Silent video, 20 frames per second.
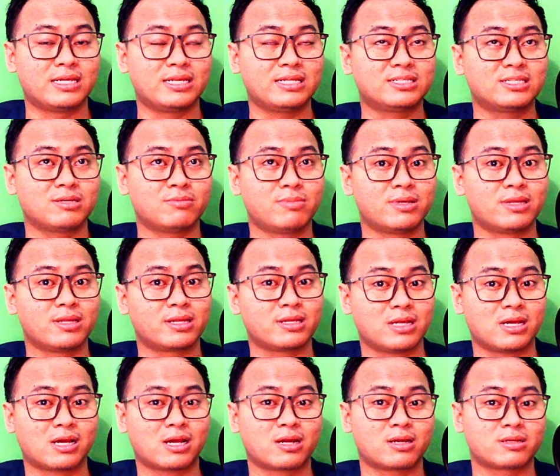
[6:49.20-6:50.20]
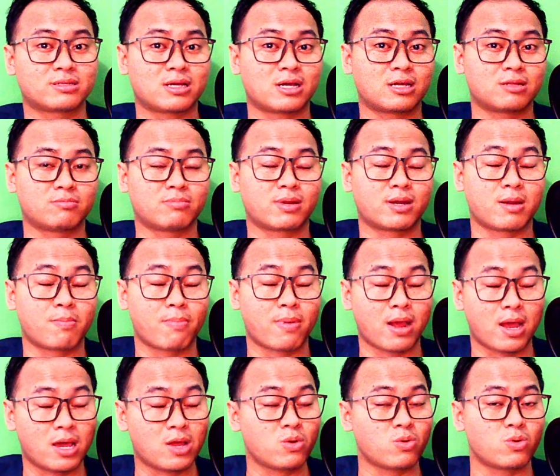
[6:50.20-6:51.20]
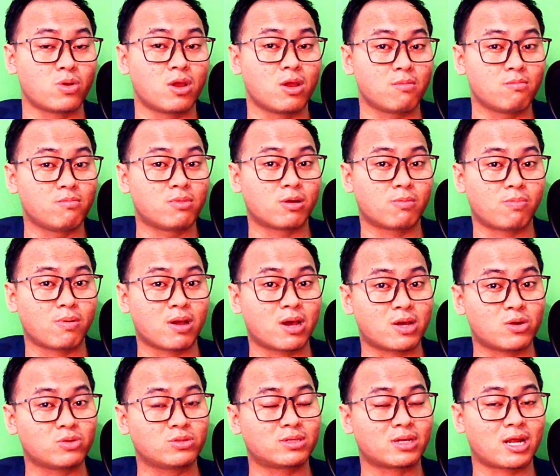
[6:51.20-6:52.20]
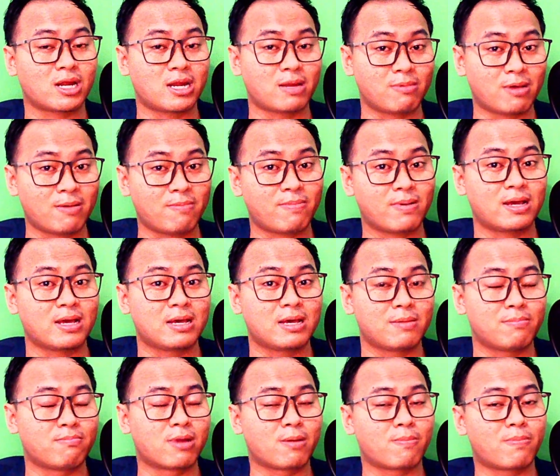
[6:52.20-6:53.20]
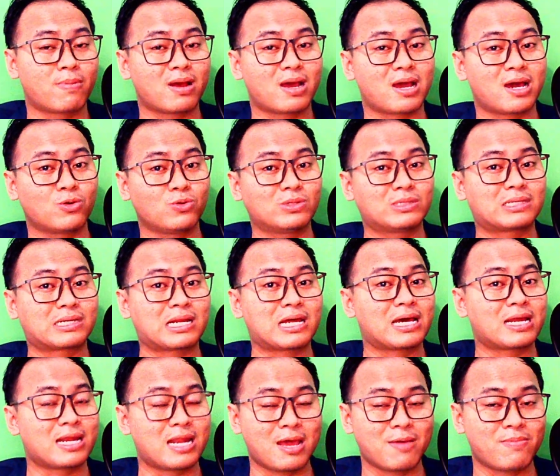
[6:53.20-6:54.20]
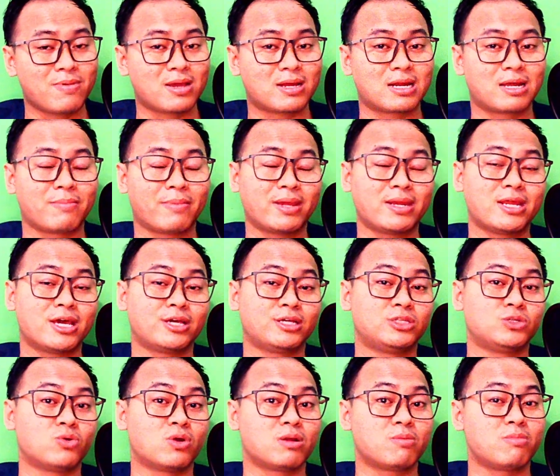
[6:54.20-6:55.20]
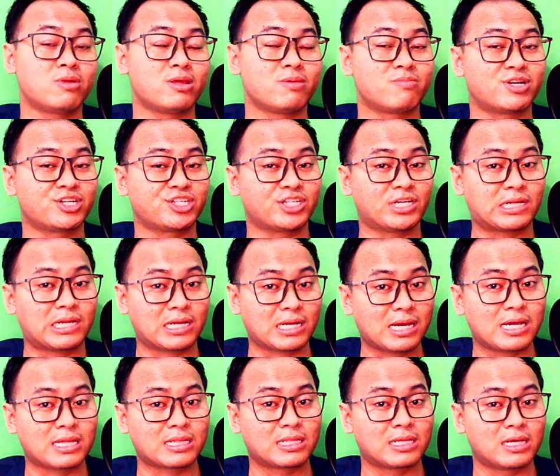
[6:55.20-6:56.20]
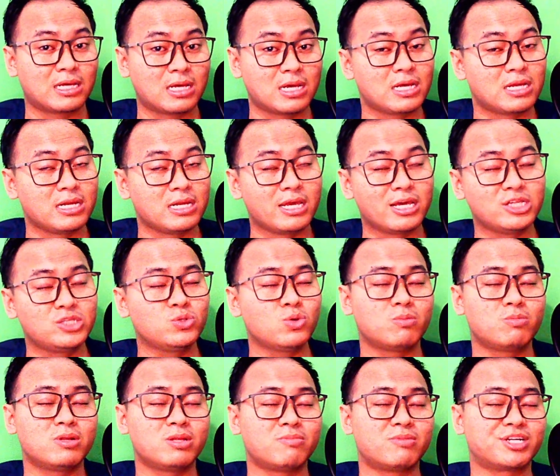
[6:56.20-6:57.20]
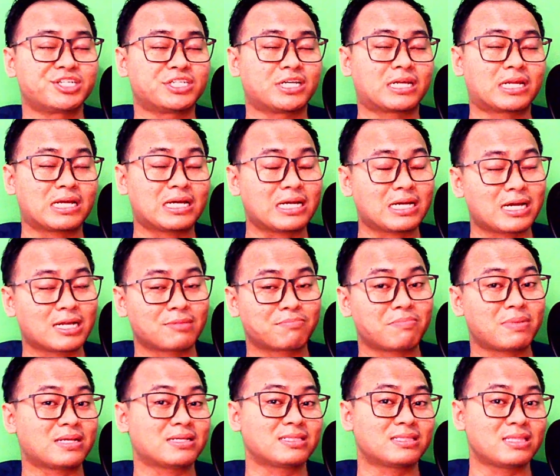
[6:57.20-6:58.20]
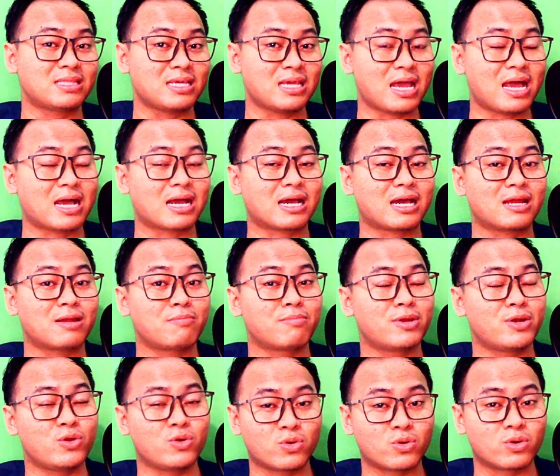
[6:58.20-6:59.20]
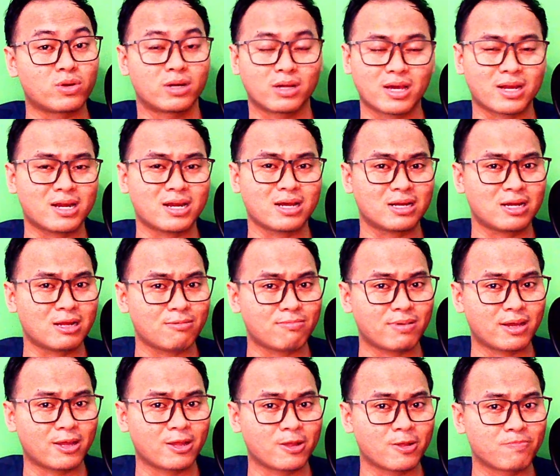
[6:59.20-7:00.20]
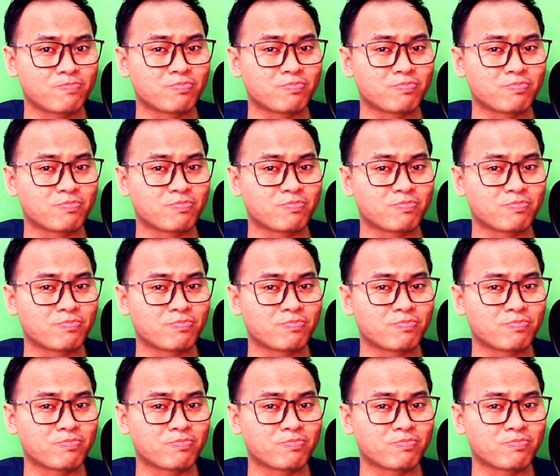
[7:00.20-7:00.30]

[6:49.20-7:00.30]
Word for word: sebenarnya akan sangat berpengaruh berpengaruh terhadap apa berpengaruh terhadap yang namanya dari jual beli masyarakat dia jual beli masyarakat pasti akan menurun karena apa